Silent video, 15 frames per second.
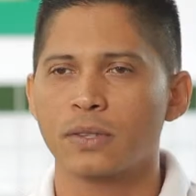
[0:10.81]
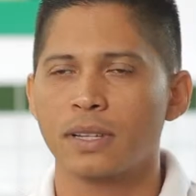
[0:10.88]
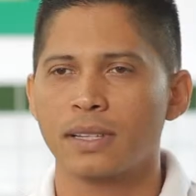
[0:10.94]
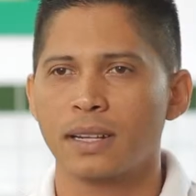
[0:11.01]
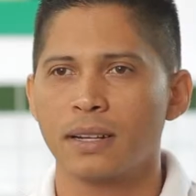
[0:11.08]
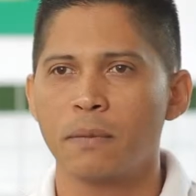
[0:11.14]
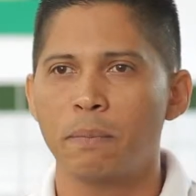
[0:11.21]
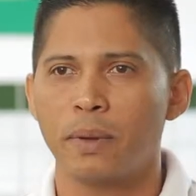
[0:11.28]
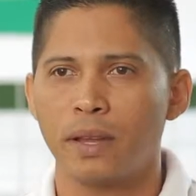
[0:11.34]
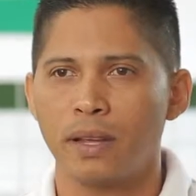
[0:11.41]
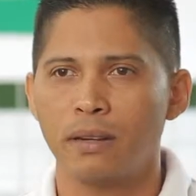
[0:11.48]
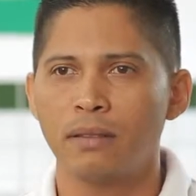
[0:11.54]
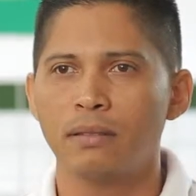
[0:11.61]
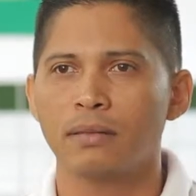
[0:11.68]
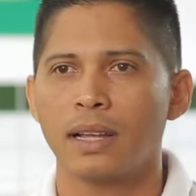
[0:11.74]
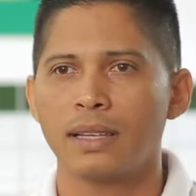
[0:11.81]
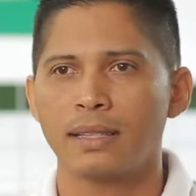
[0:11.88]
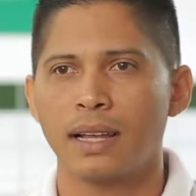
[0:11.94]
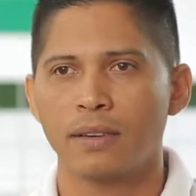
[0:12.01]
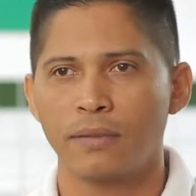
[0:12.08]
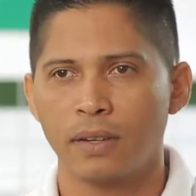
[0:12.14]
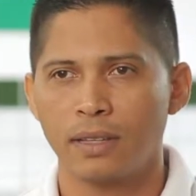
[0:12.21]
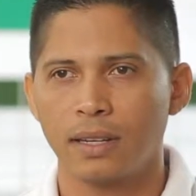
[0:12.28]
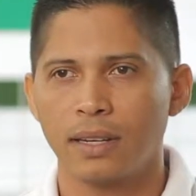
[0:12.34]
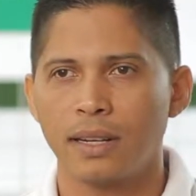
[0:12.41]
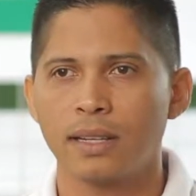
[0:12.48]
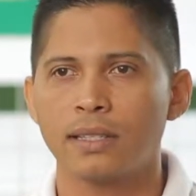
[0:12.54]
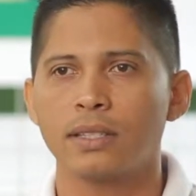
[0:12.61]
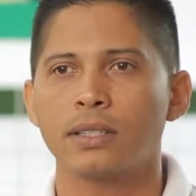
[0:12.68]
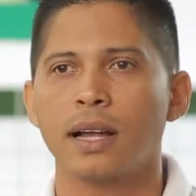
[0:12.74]
César Campelo, na cidade de
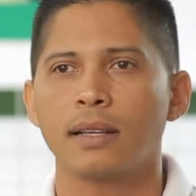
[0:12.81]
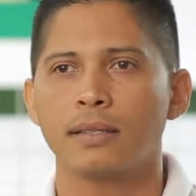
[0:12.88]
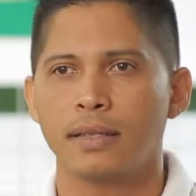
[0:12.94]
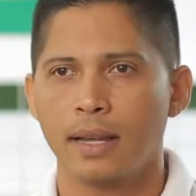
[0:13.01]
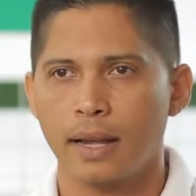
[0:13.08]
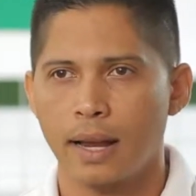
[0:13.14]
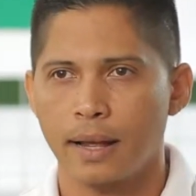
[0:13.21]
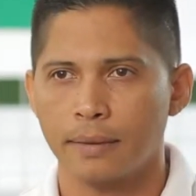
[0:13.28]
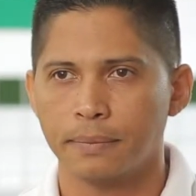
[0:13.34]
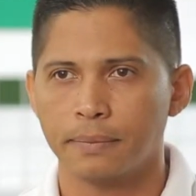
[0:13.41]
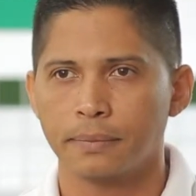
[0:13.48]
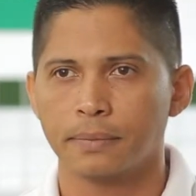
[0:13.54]
Fortaleza, estado de Ceará.